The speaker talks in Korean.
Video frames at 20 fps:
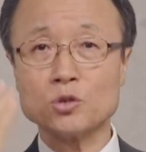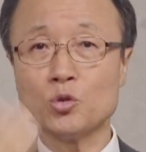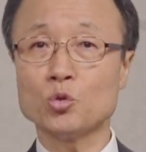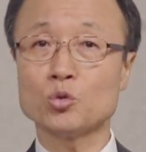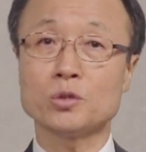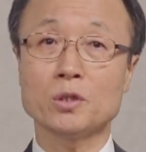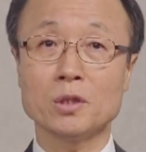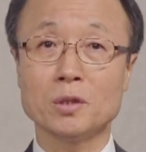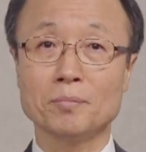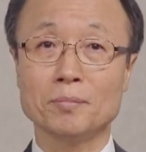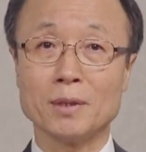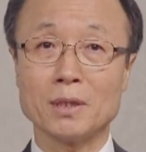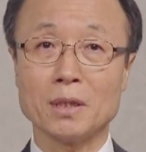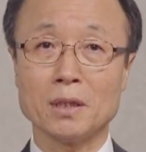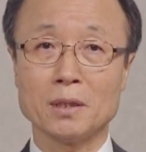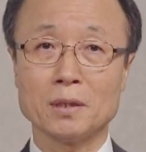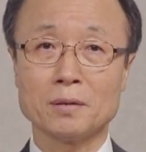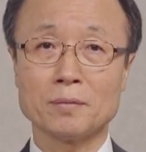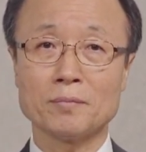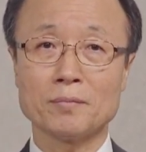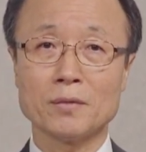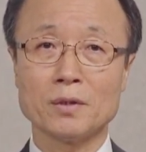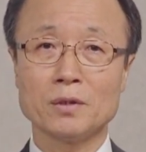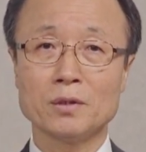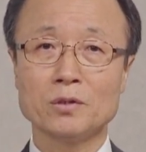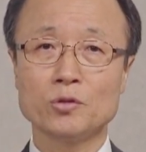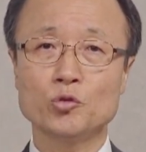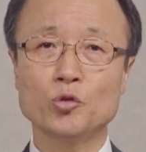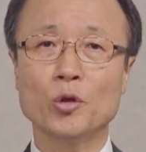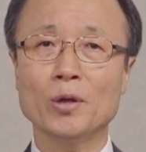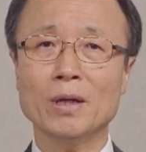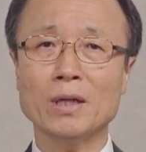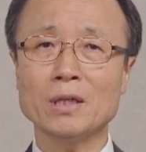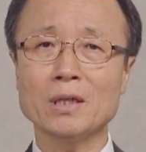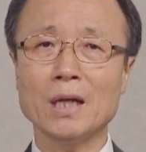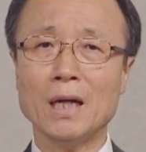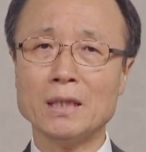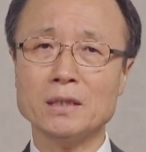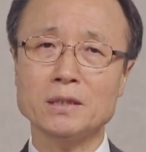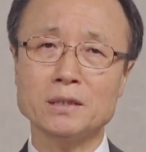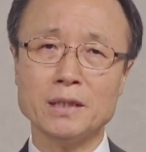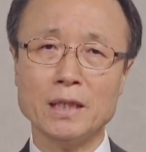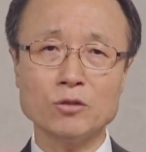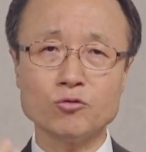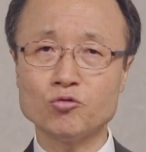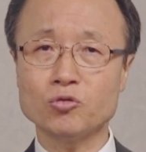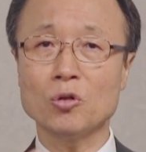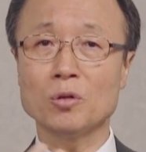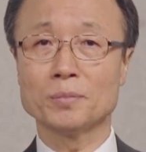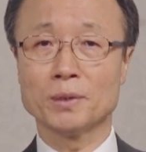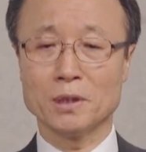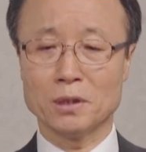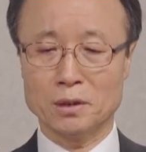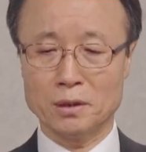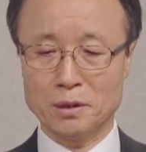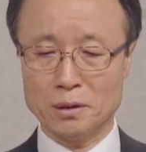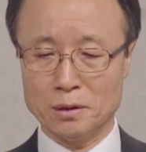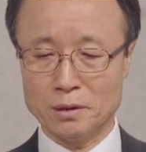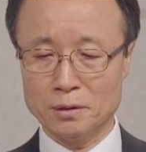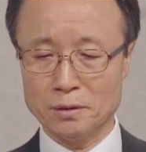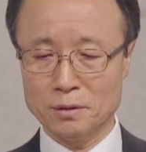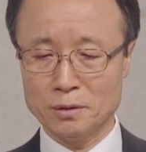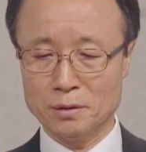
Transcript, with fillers: 속성입니다. 최하는 같이 살 수가 없는 거예요.